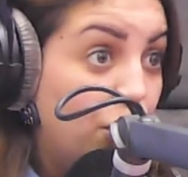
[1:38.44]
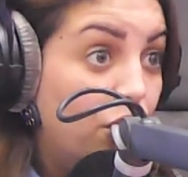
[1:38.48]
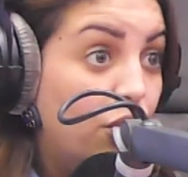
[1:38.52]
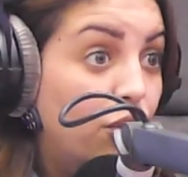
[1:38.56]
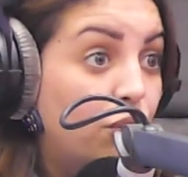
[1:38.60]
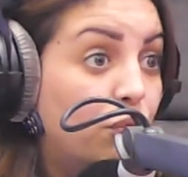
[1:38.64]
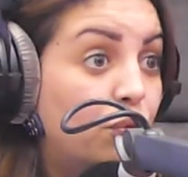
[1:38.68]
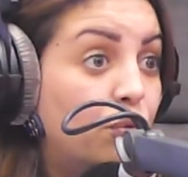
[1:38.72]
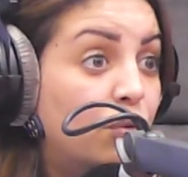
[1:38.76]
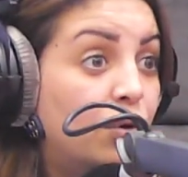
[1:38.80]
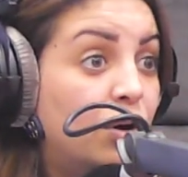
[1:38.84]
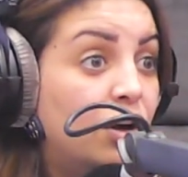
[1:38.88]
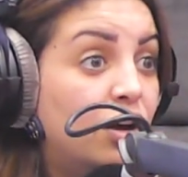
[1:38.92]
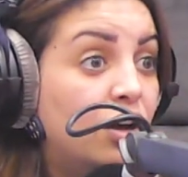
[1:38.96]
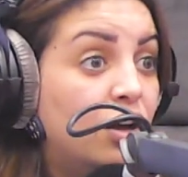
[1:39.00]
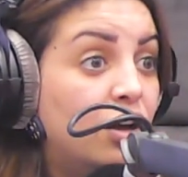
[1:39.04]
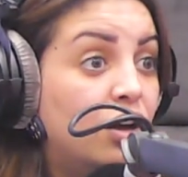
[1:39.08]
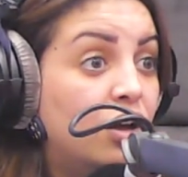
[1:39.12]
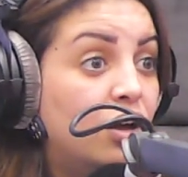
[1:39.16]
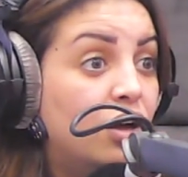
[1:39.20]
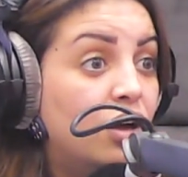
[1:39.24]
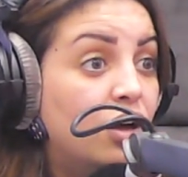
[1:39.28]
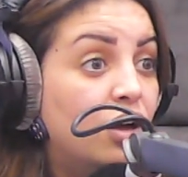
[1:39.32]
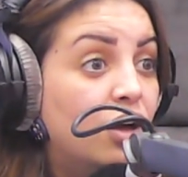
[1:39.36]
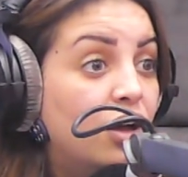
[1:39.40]

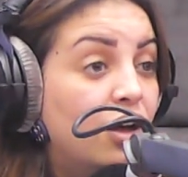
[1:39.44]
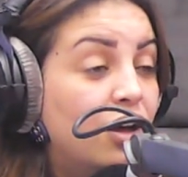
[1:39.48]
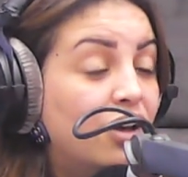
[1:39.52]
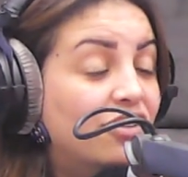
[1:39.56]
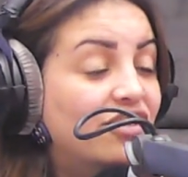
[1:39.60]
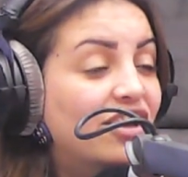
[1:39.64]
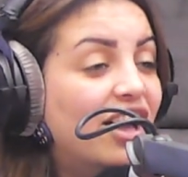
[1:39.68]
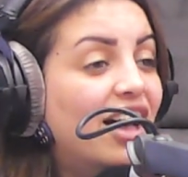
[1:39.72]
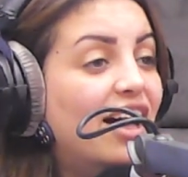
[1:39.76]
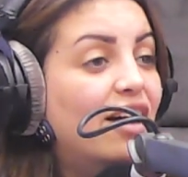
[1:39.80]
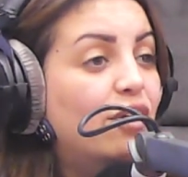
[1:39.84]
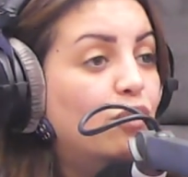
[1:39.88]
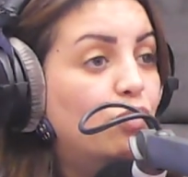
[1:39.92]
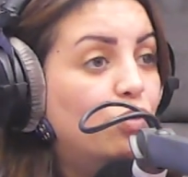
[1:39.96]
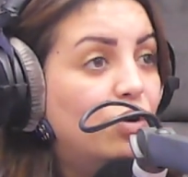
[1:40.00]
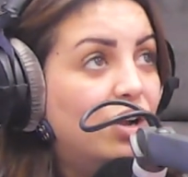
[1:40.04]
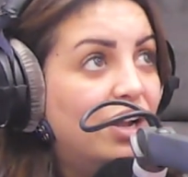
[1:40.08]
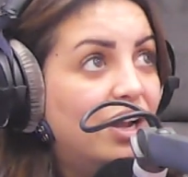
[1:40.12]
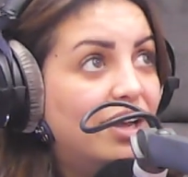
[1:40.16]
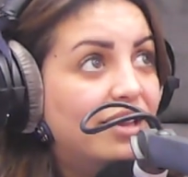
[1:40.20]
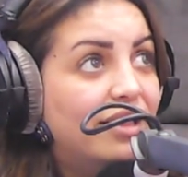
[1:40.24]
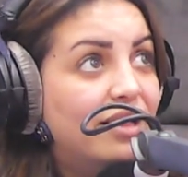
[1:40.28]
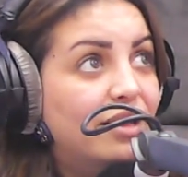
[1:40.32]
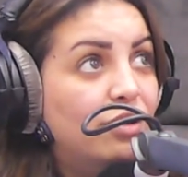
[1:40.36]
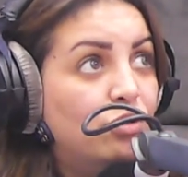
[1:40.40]
وشحال
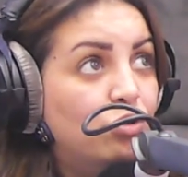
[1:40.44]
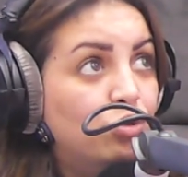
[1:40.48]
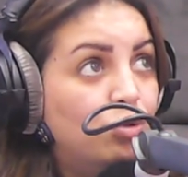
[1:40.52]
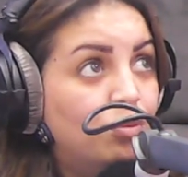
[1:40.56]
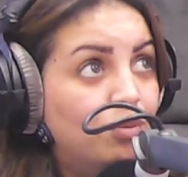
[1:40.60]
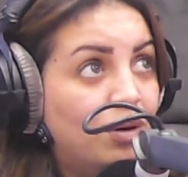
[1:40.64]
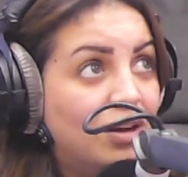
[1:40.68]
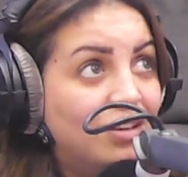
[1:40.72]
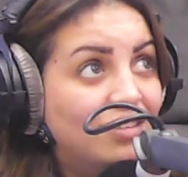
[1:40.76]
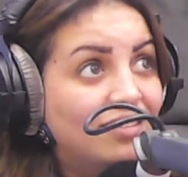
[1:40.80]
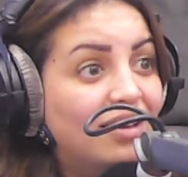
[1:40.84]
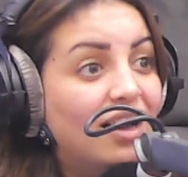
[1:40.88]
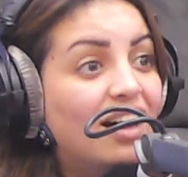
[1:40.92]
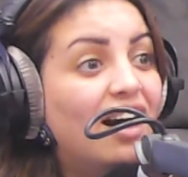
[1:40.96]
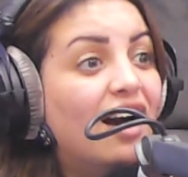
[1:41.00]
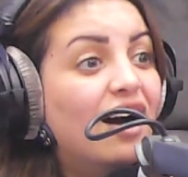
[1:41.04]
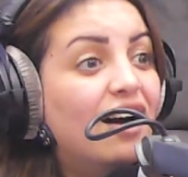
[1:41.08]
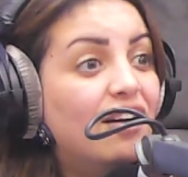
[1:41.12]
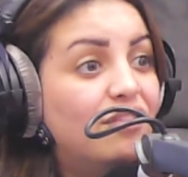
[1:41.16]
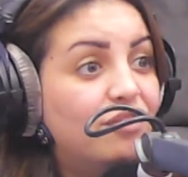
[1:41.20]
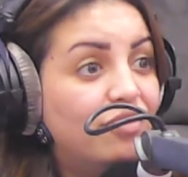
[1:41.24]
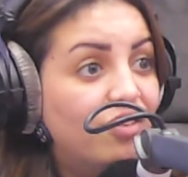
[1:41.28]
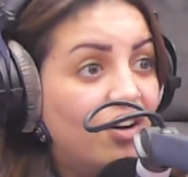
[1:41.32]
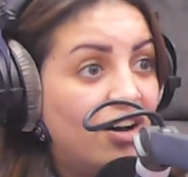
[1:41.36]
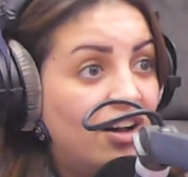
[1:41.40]
ولات اليوم
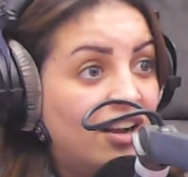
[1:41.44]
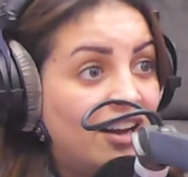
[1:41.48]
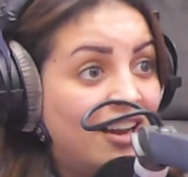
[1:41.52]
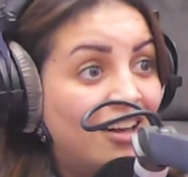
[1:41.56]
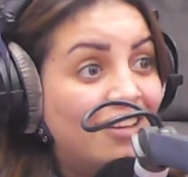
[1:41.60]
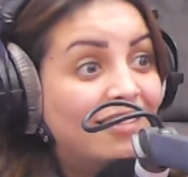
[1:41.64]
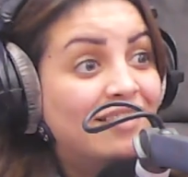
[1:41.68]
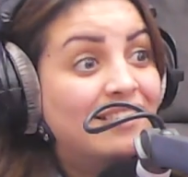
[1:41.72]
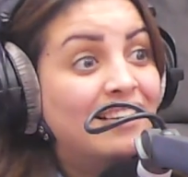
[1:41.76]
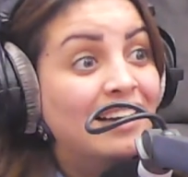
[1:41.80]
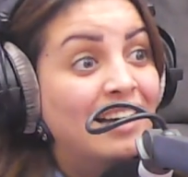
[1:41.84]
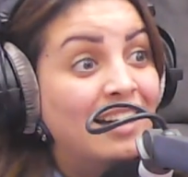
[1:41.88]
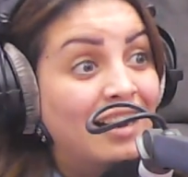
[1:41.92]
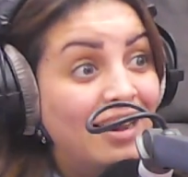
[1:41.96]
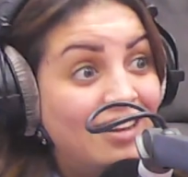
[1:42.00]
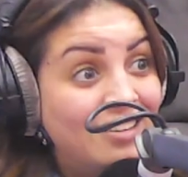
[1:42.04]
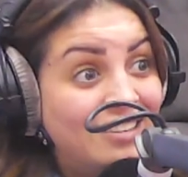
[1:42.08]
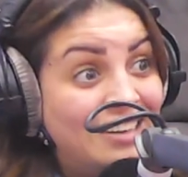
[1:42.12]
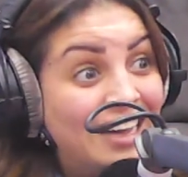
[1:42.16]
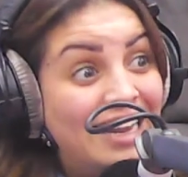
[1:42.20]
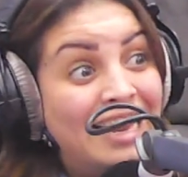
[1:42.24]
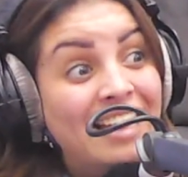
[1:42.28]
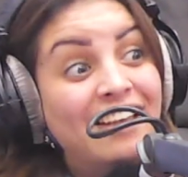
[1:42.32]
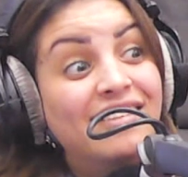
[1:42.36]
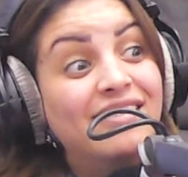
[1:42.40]
الثقافه الاستعراض
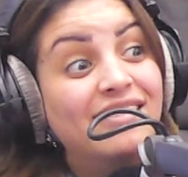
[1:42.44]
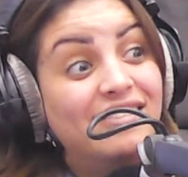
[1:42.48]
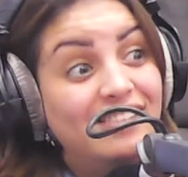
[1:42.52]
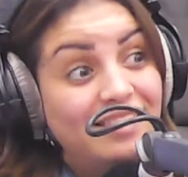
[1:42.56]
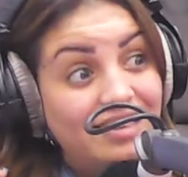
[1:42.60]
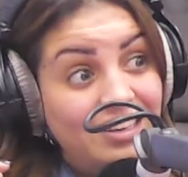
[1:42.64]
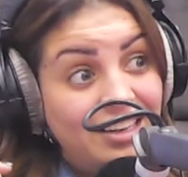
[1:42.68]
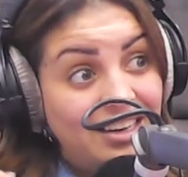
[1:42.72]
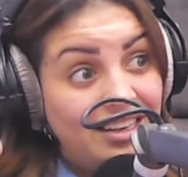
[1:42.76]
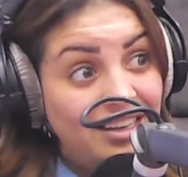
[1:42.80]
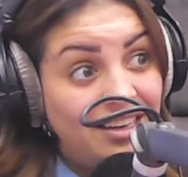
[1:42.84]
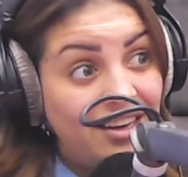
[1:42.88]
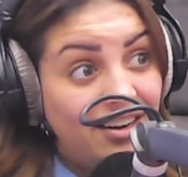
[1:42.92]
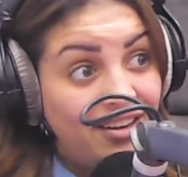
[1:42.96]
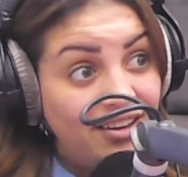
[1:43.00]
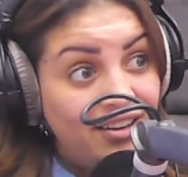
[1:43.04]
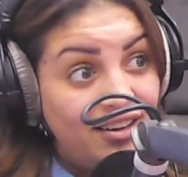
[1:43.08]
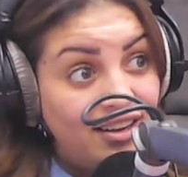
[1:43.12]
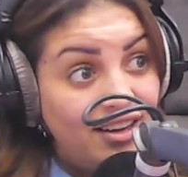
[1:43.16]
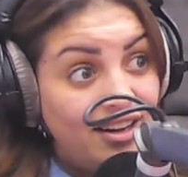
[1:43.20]
ديال الهستيريا